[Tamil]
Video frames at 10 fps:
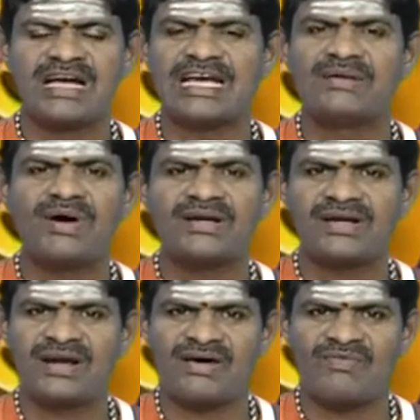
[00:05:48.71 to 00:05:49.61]

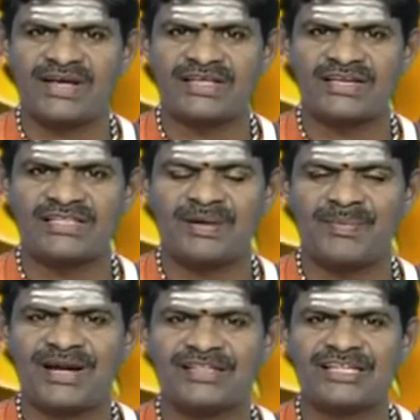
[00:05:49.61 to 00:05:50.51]
கைமாற்றாக வாங்கியிருந்த
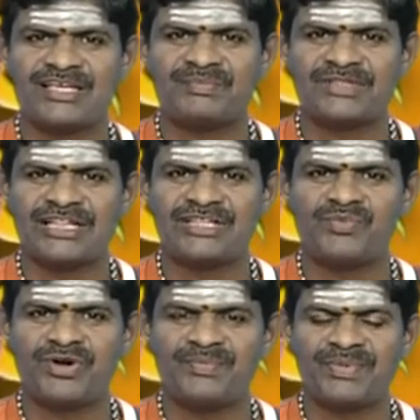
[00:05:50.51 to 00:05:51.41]
பணத்தையும் தந்து
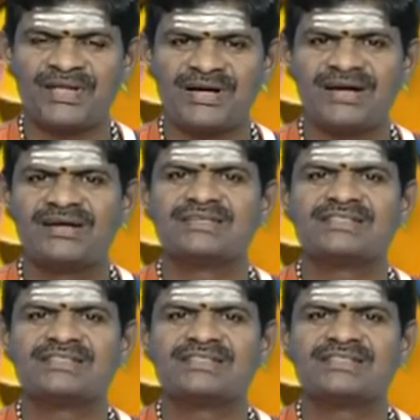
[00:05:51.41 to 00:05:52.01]
முடிப்பீர்கள்